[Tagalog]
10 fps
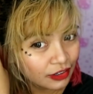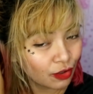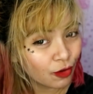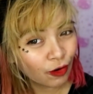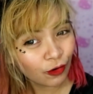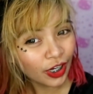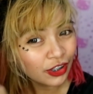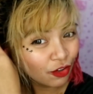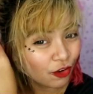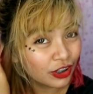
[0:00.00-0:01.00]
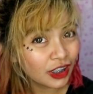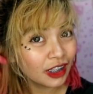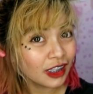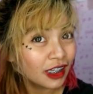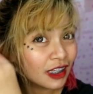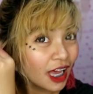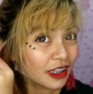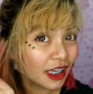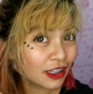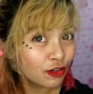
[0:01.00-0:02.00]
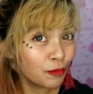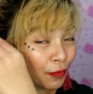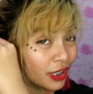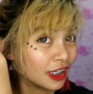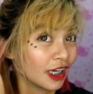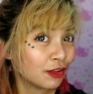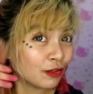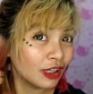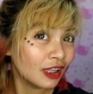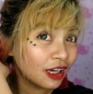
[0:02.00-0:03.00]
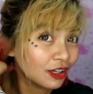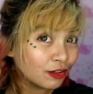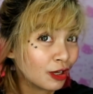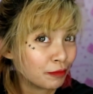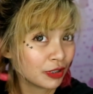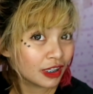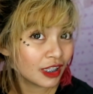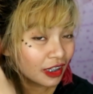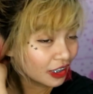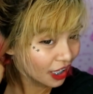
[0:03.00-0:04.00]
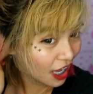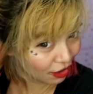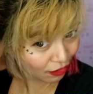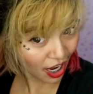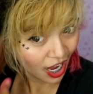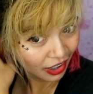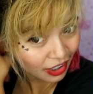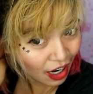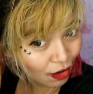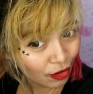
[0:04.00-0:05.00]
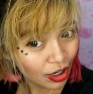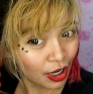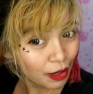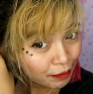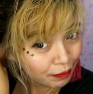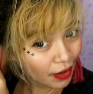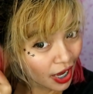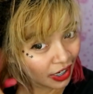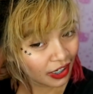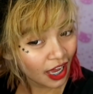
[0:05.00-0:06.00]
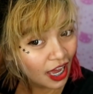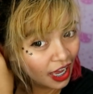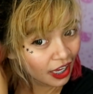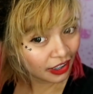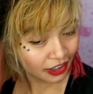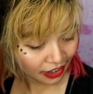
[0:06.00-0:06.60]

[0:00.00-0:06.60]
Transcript: So, ito, titingnan natin kung pwedeng ito na lang yung gamitin natin araw-araw para